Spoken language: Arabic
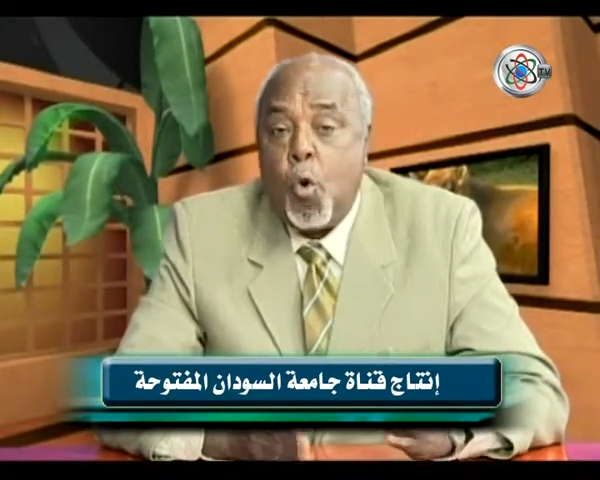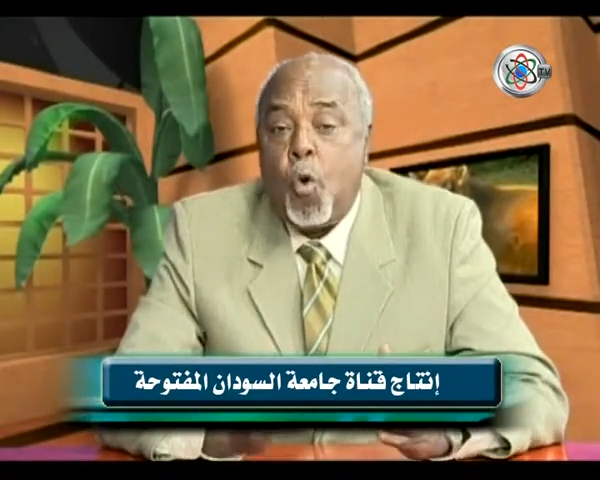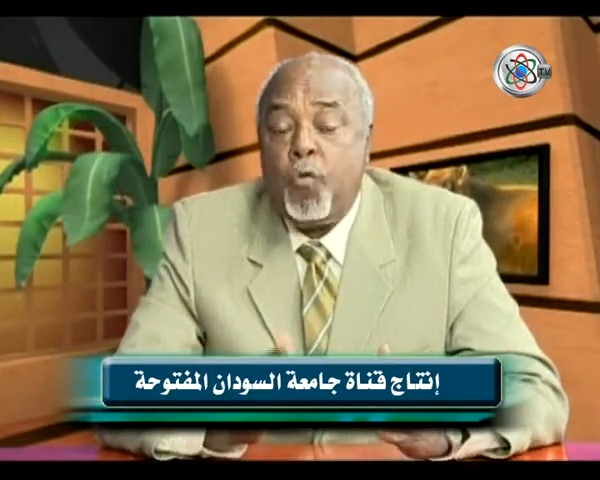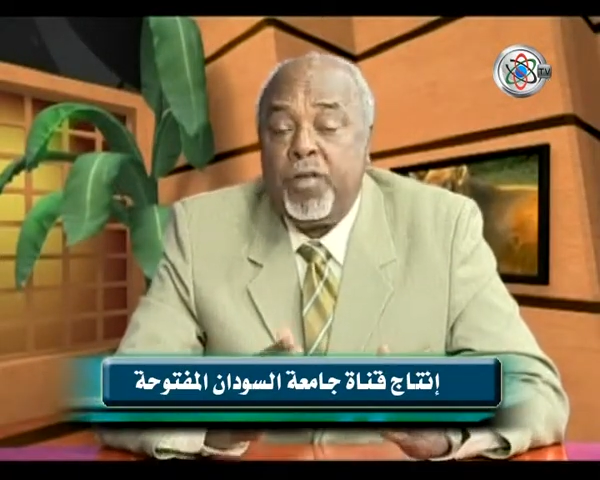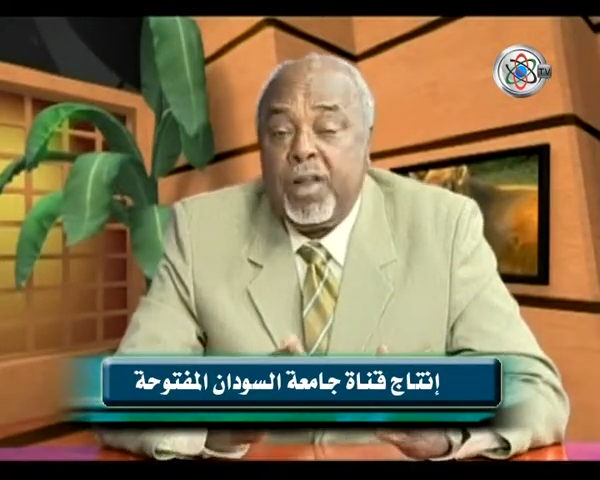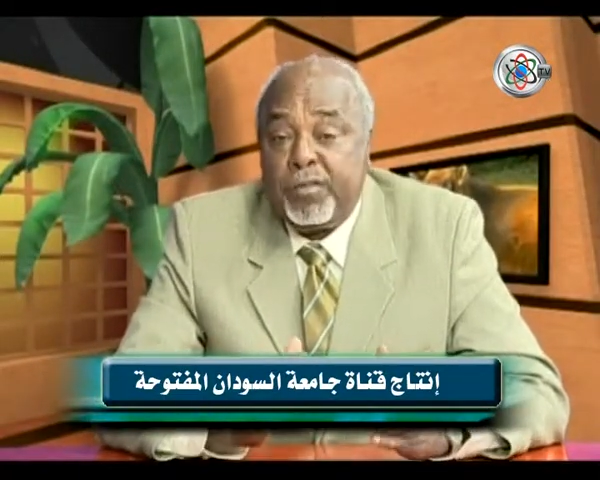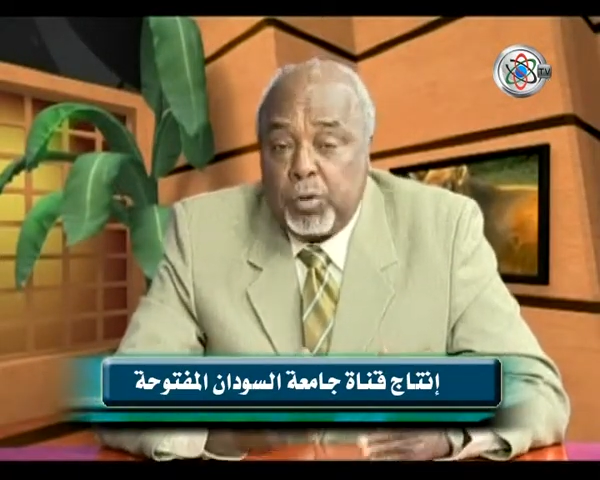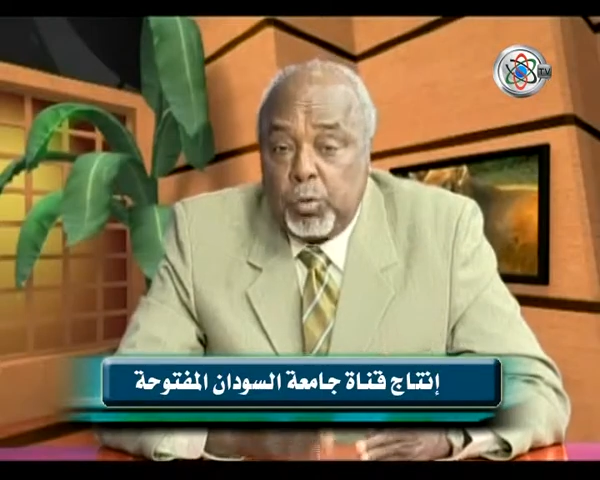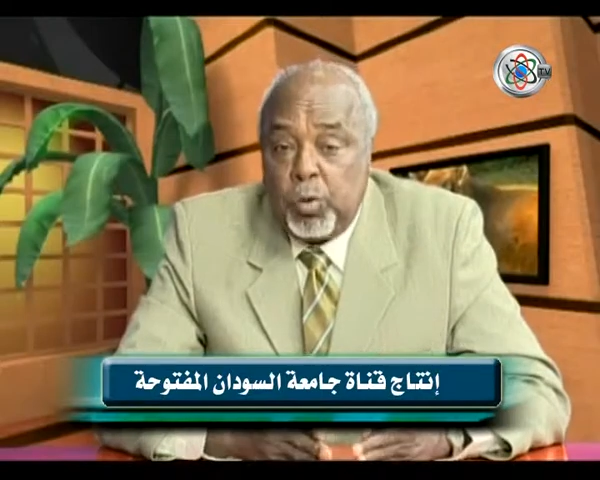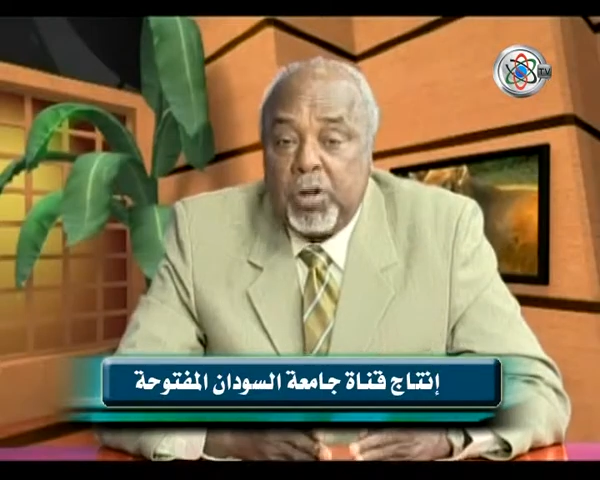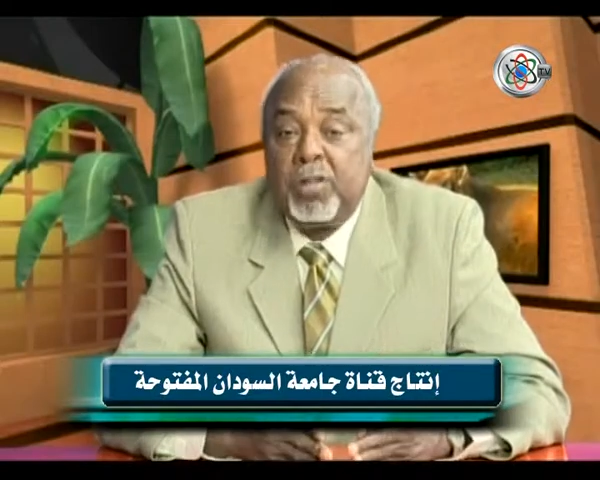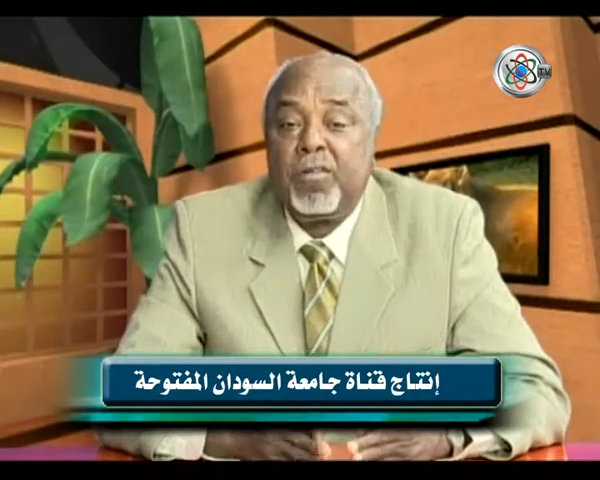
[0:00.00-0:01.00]
وفي نفس
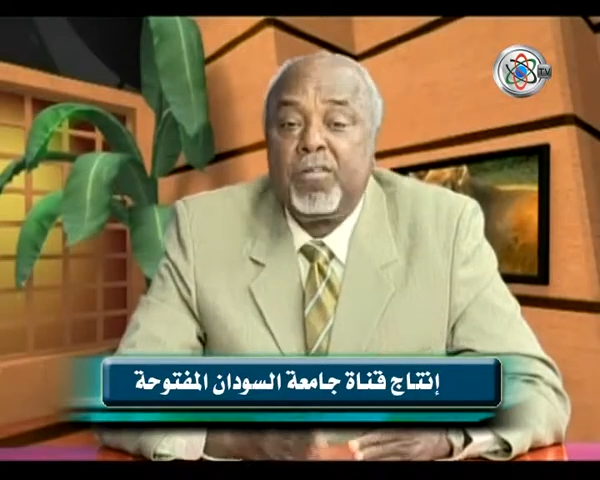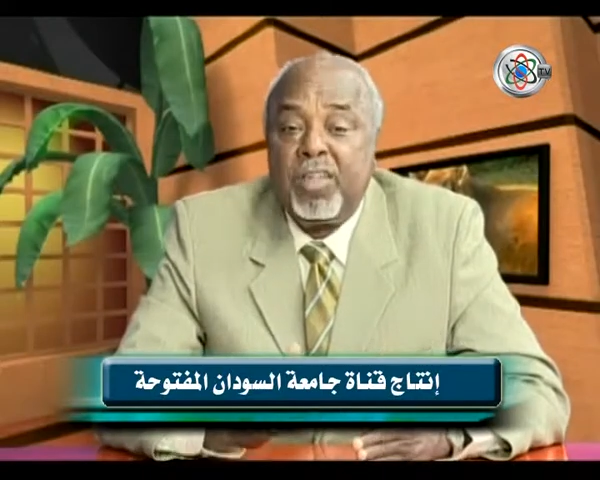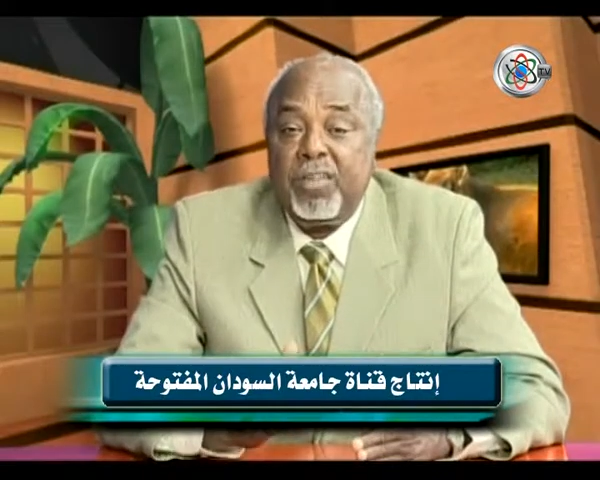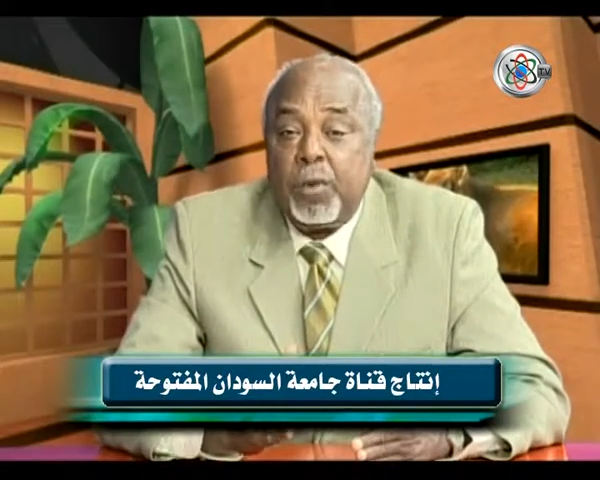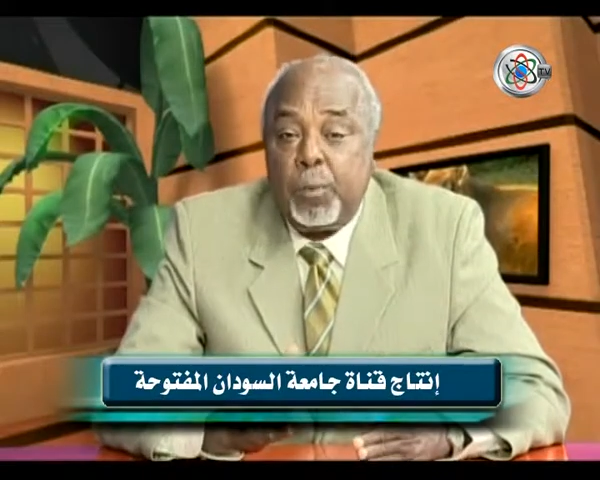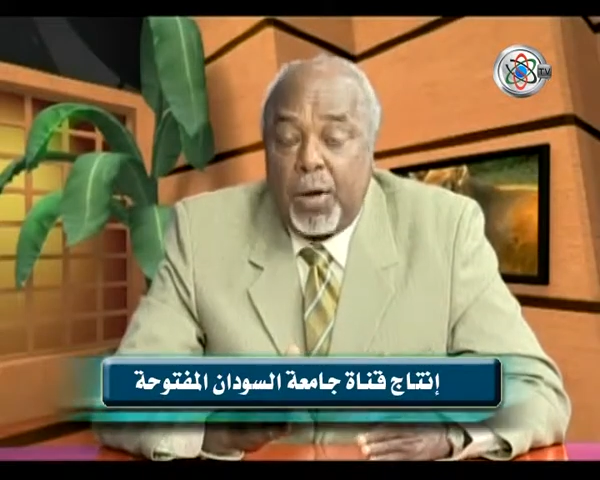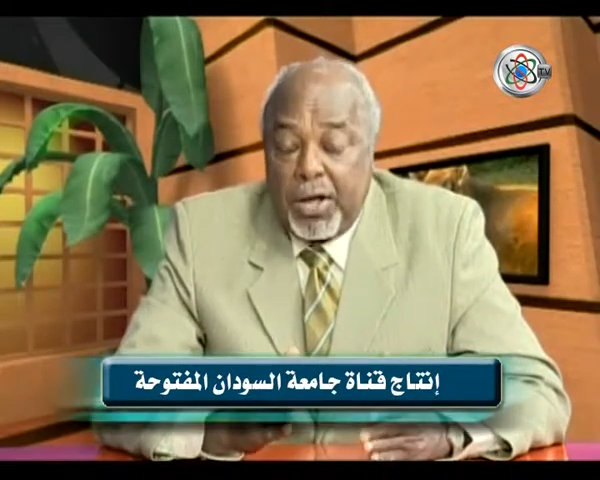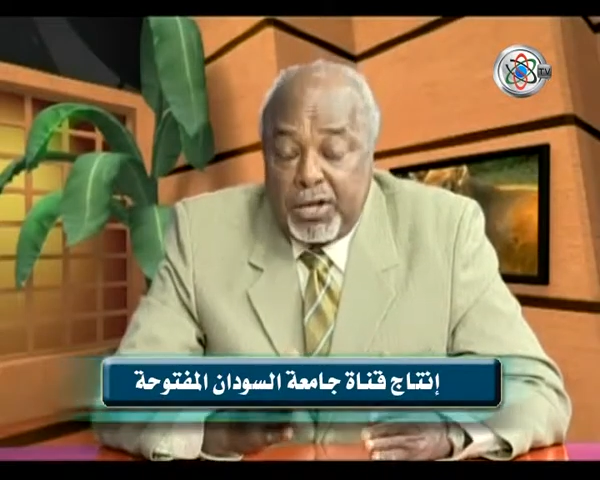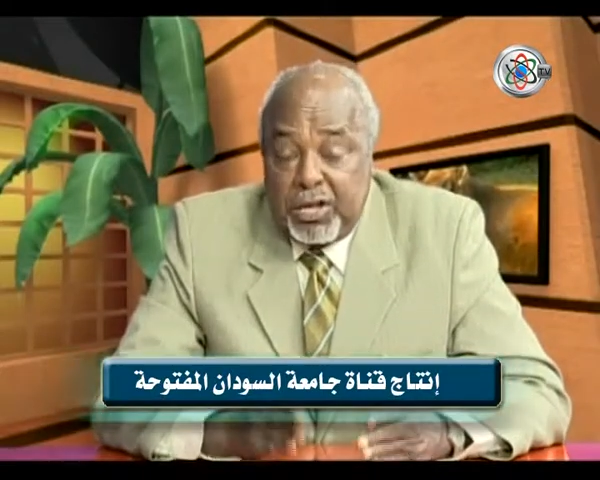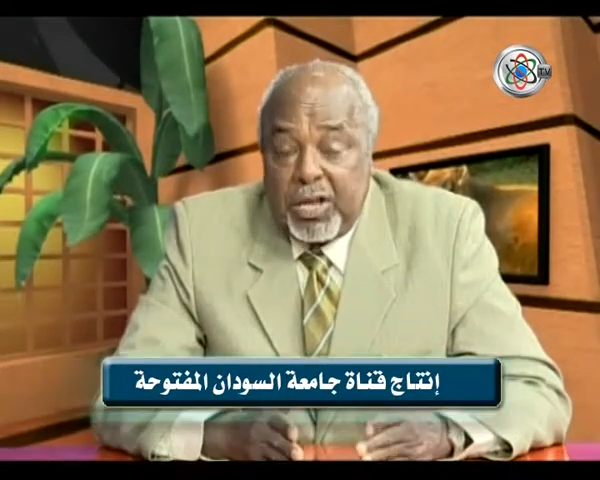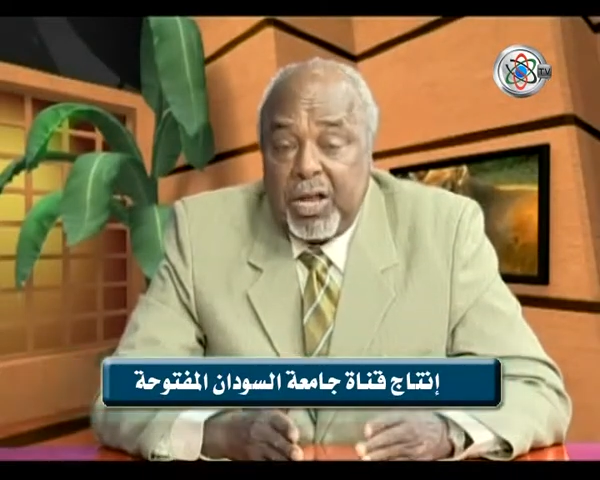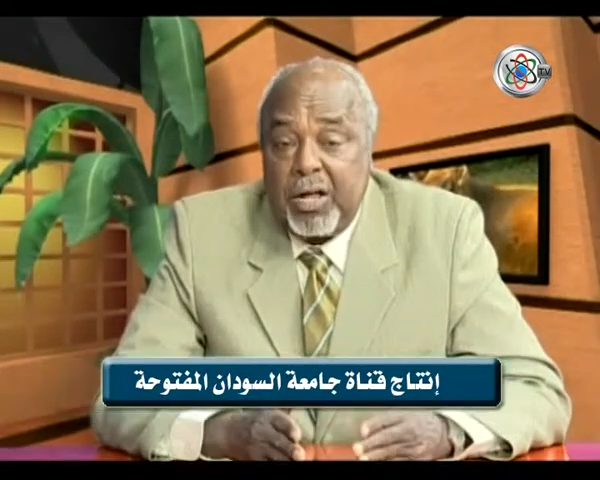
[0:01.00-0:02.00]
الوقت صفة
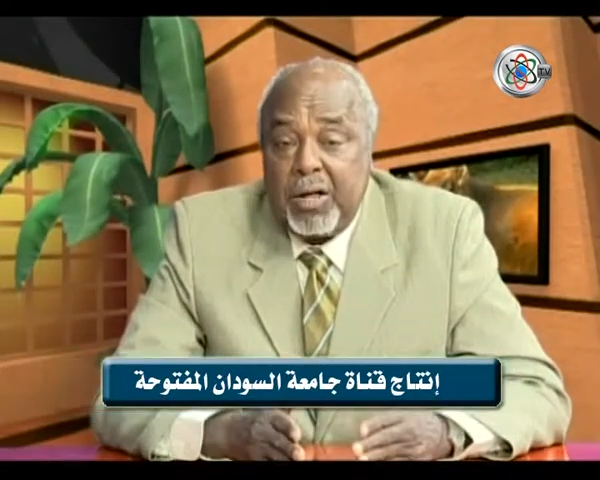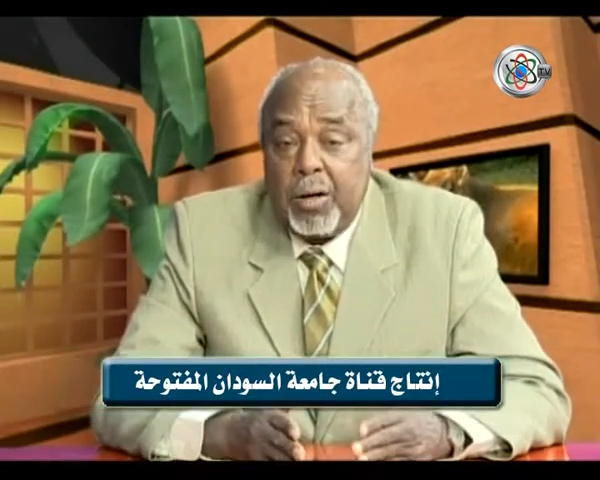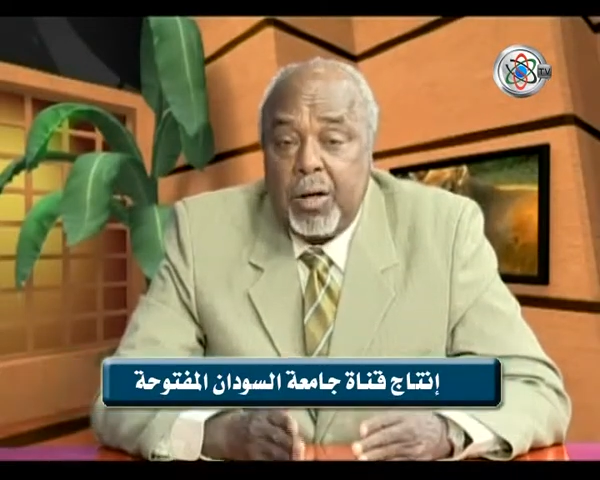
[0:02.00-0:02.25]
معينة